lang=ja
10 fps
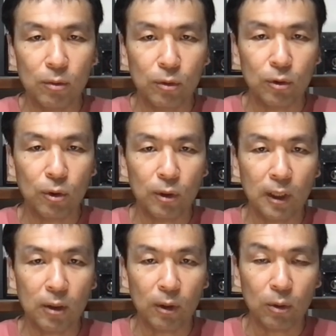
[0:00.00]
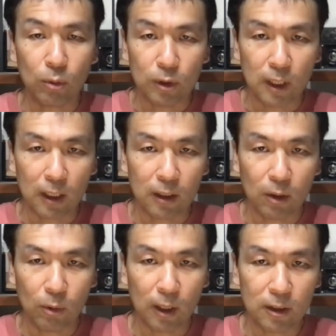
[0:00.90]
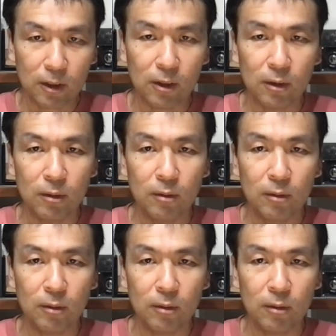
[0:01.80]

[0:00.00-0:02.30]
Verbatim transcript: 副業などは特にやっておらず、